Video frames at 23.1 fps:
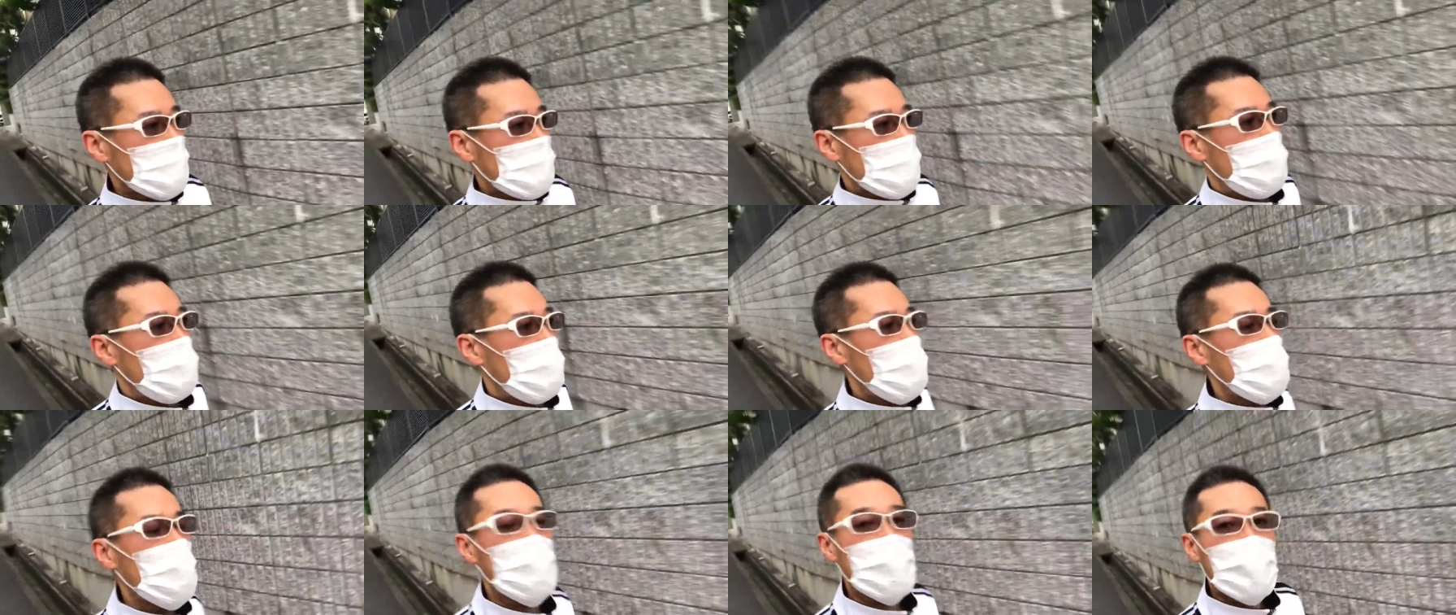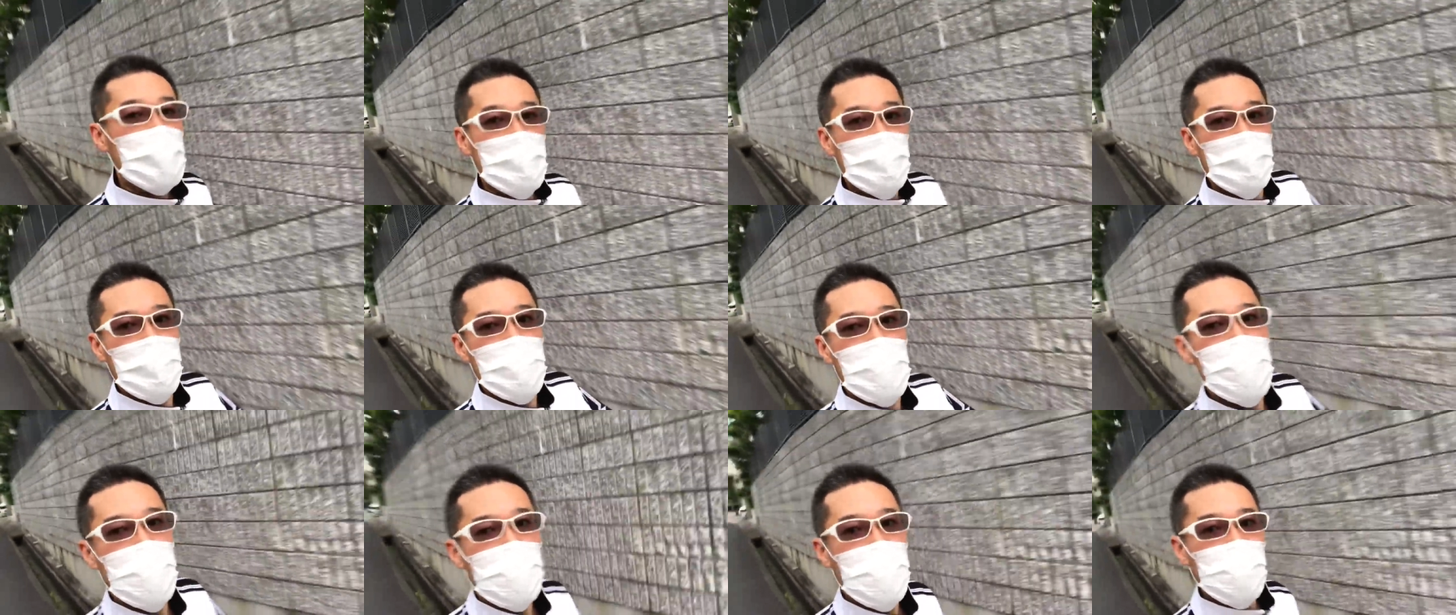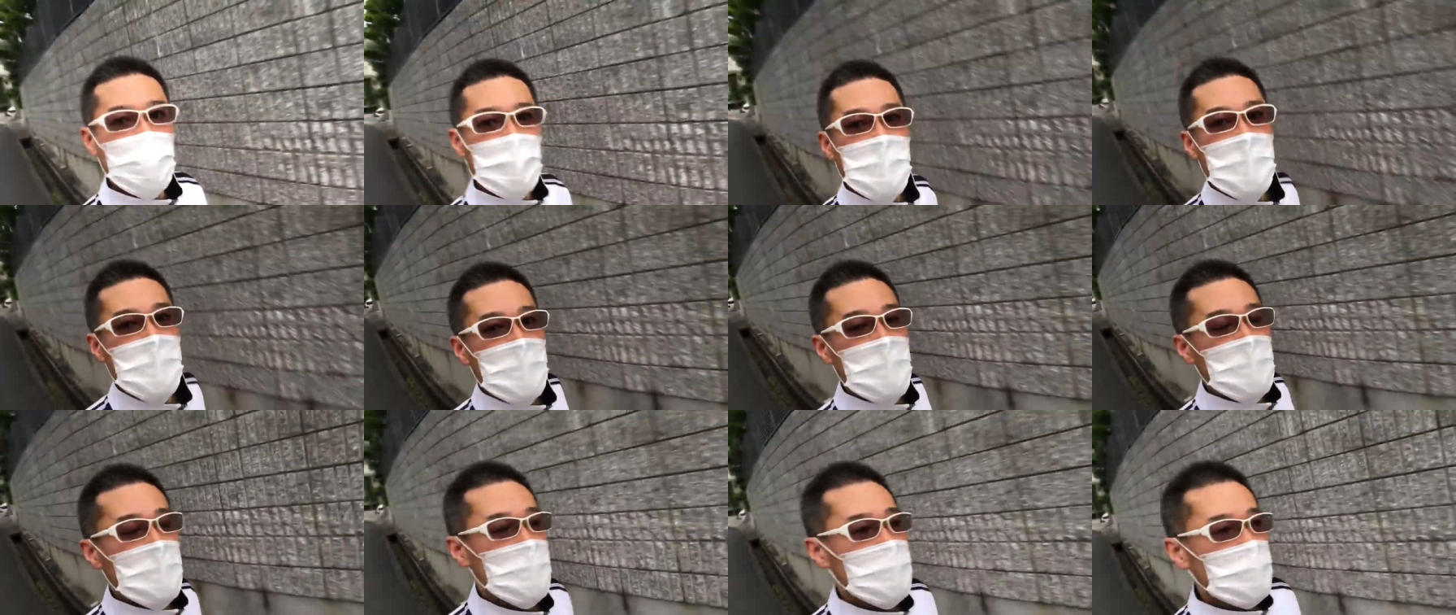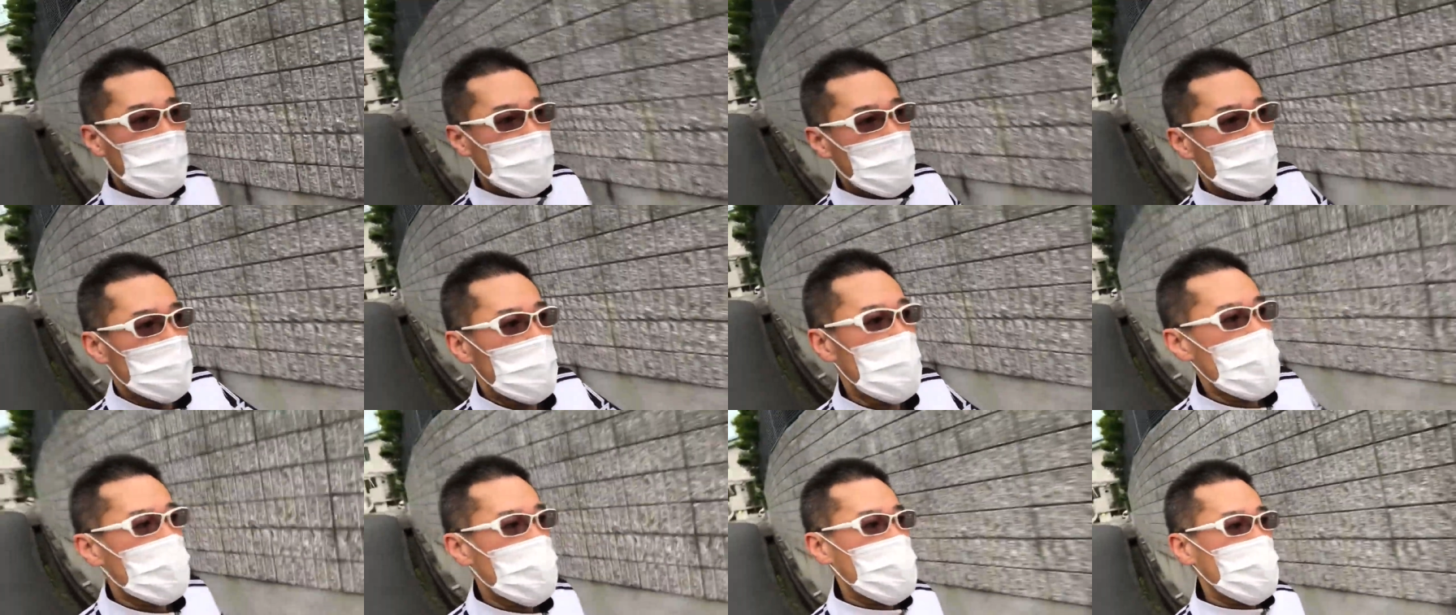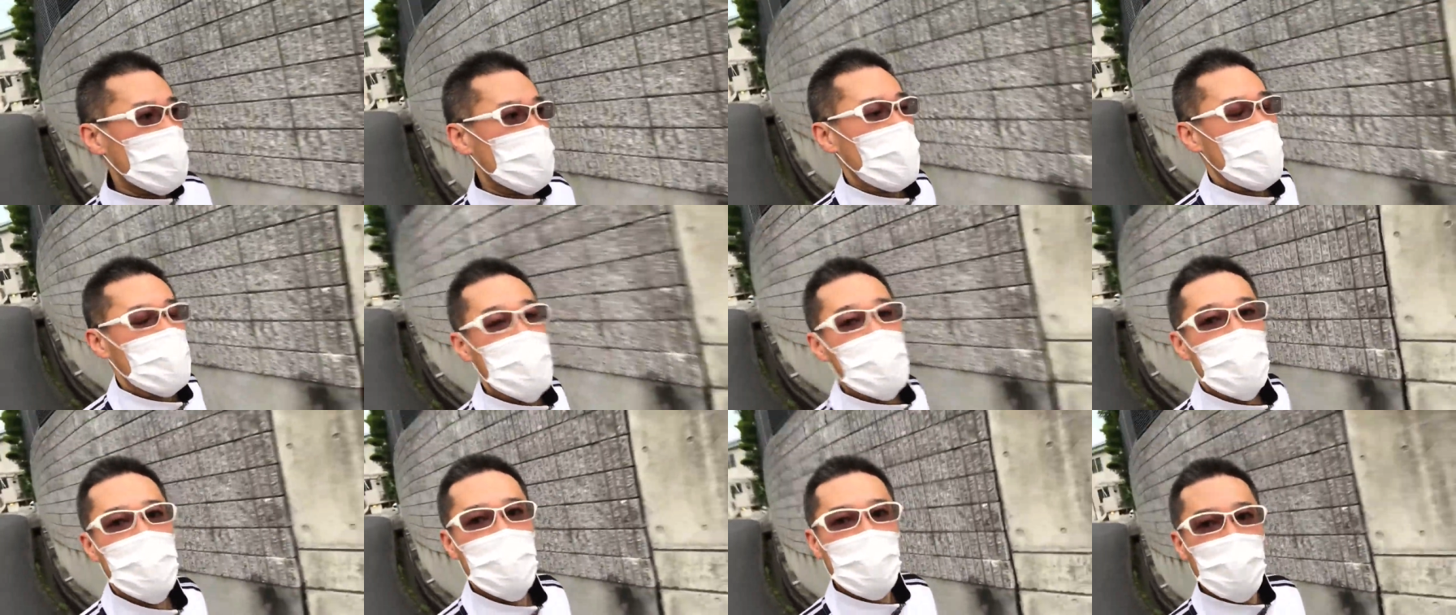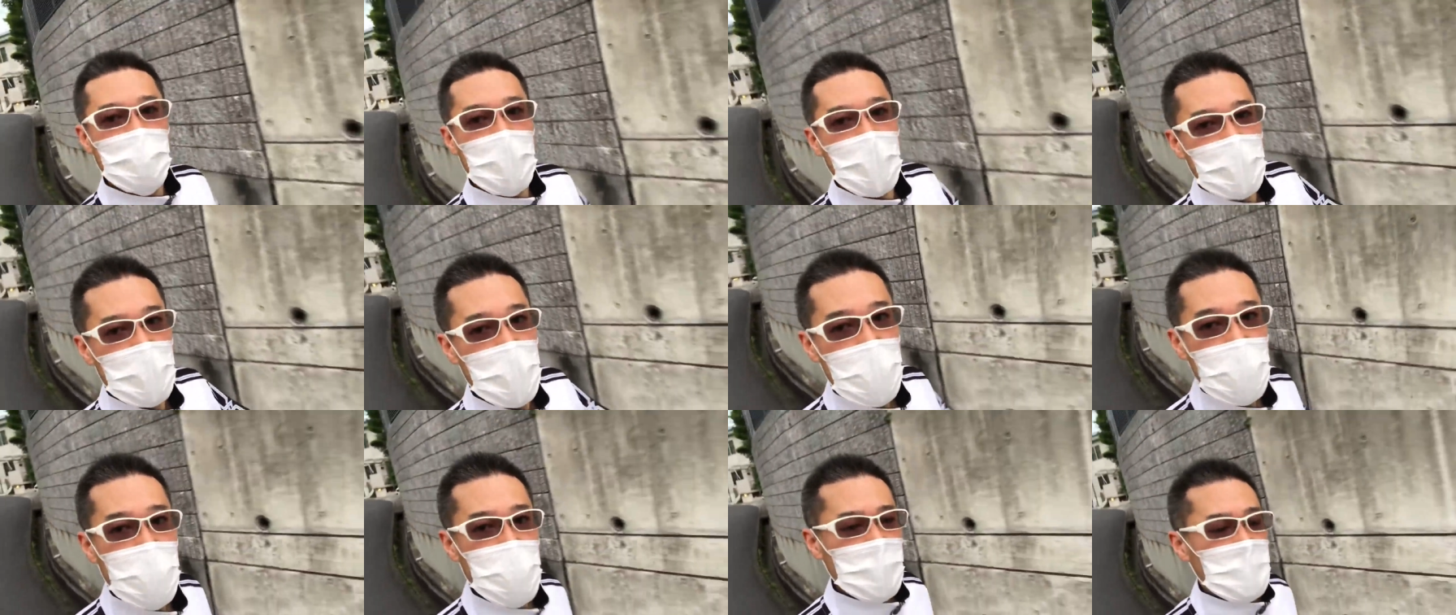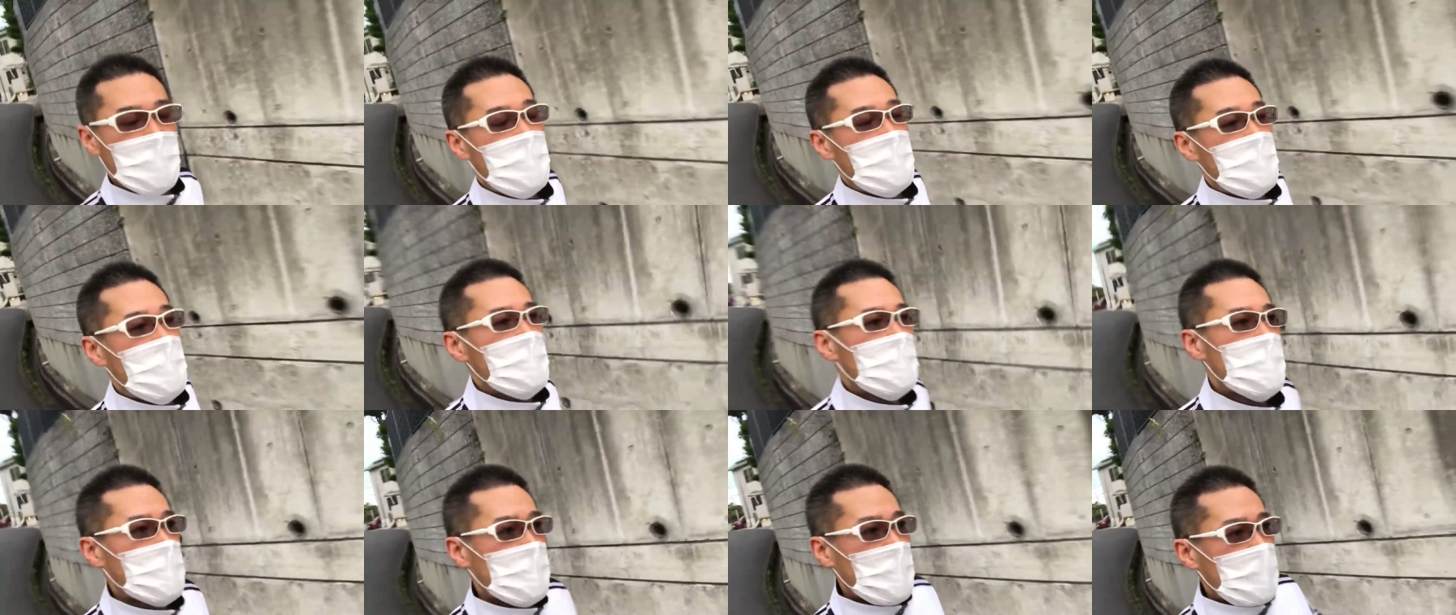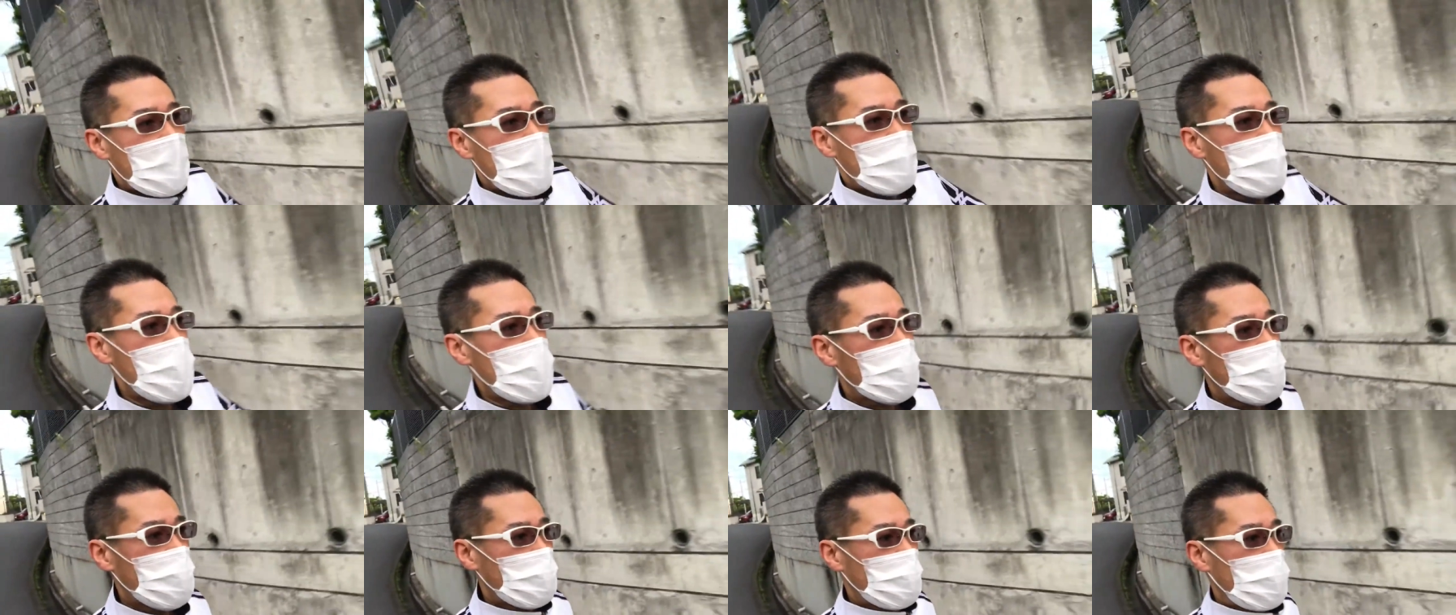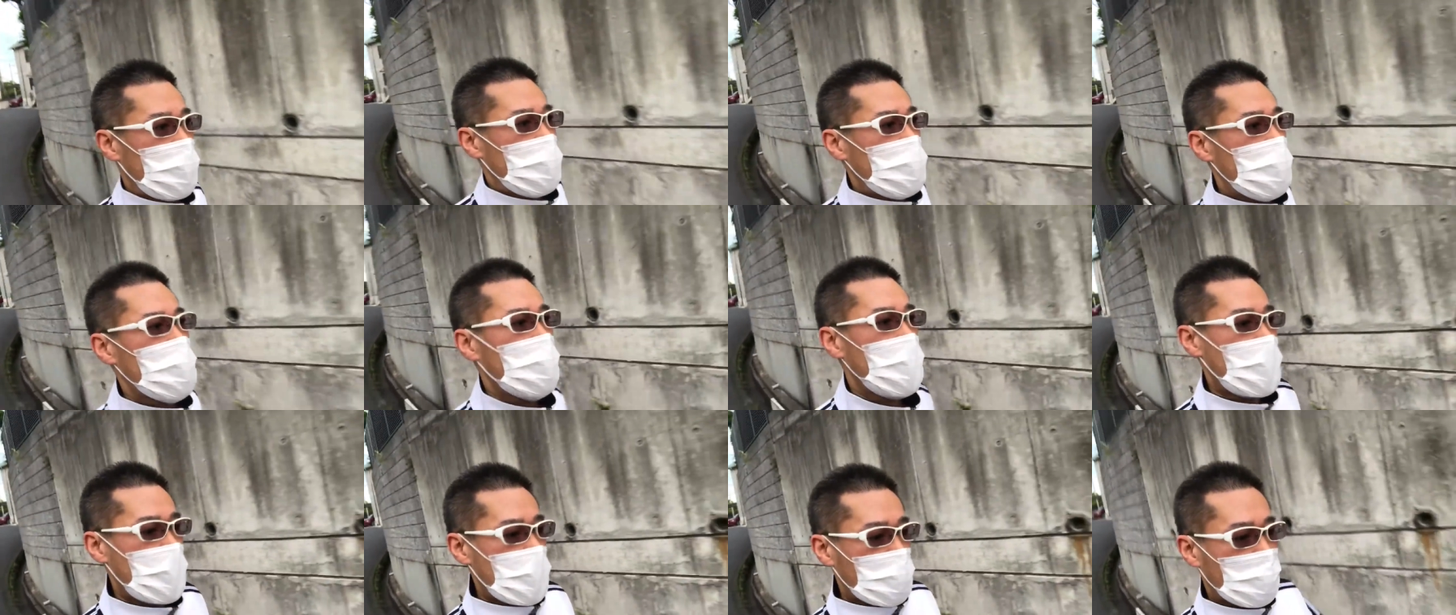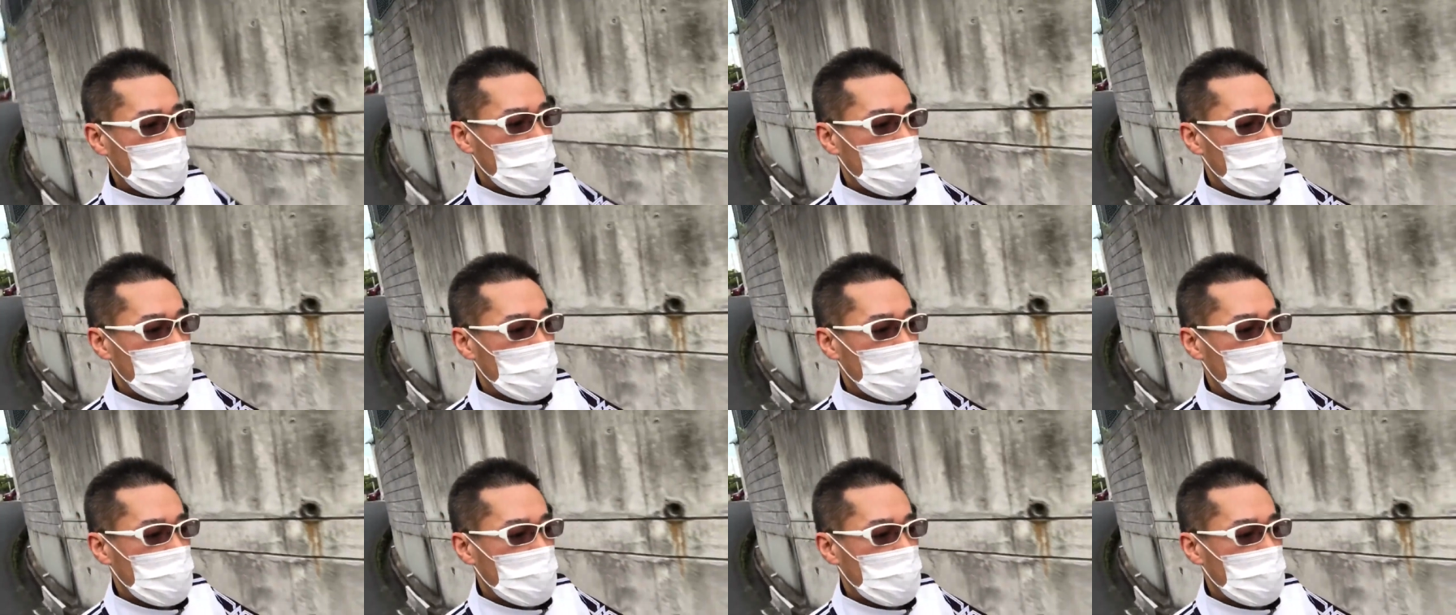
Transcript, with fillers: こう大きくこう前進させるようなね勉強ができたなと